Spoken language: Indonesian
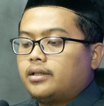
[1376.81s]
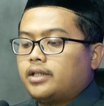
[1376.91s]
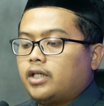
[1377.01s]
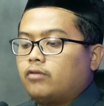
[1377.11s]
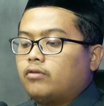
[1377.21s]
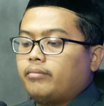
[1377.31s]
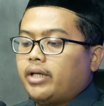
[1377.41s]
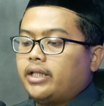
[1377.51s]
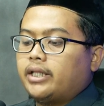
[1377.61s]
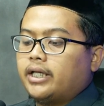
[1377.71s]
Wa
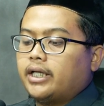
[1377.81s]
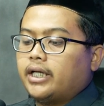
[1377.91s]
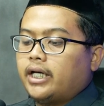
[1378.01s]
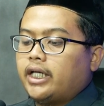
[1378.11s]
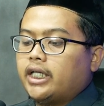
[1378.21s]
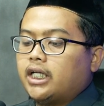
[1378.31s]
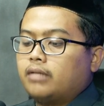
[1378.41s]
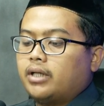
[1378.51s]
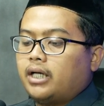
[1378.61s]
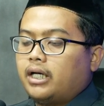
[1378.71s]
minha annal
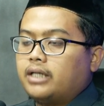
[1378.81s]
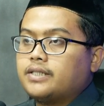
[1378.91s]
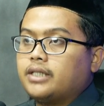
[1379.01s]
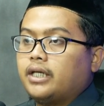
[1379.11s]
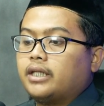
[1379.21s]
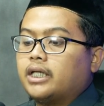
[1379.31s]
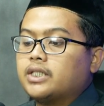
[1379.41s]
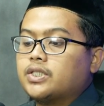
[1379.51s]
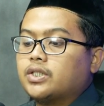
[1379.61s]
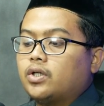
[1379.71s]
ma'asi
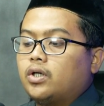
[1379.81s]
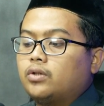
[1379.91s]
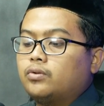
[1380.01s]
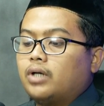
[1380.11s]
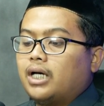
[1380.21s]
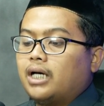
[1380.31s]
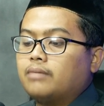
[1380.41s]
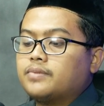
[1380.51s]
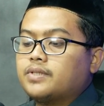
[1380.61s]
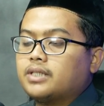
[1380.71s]
tazra'u
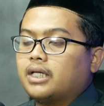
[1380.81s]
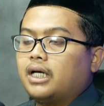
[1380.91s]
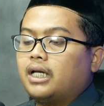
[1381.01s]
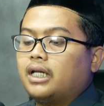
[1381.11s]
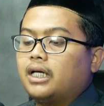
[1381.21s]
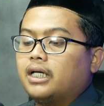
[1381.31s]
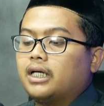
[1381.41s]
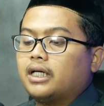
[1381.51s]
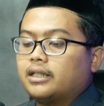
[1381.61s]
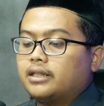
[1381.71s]

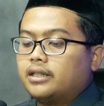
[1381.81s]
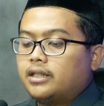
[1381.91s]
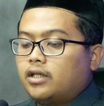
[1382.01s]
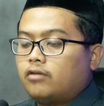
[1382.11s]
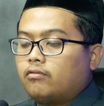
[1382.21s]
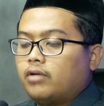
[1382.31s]
amsalaha wa